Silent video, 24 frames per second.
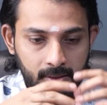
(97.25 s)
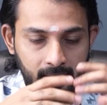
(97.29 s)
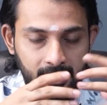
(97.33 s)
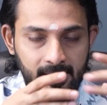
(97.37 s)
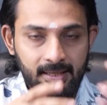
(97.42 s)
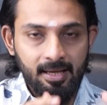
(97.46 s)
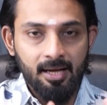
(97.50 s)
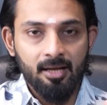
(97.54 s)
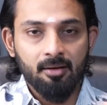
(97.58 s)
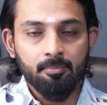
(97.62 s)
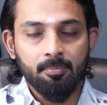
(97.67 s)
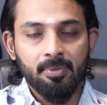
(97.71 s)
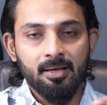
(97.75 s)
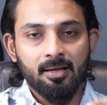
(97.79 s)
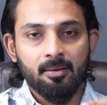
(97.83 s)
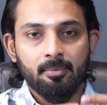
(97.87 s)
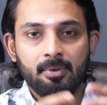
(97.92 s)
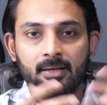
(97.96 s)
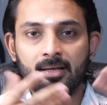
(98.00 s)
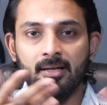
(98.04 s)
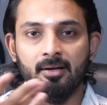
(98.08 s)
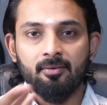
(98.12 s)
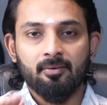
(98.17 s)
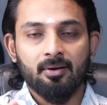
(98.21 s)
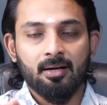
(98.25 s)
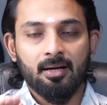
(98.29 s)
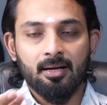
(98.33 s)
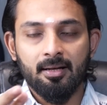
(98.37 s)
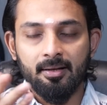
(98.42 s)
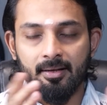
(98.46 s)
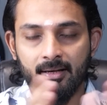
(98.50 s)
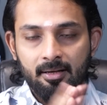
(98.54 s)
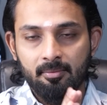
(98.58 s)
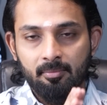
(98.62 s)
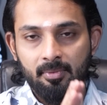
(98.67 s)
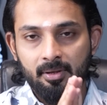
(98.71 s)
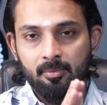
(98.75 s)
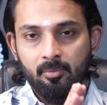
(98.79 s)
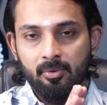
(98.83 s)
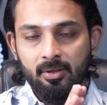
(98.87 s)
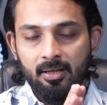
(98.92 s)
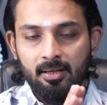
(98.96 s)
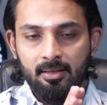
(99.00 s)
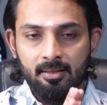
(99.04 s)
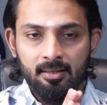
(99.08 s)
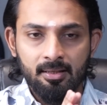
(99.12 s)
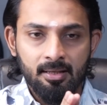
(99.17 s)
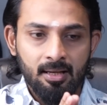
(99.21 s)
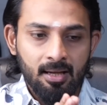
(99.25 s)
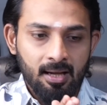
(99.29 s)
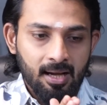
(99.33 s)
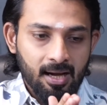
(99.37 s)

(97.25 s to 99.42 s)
டிஆர்பி அப்படின்னு அவங்களால ரன் பண்ண முடியாது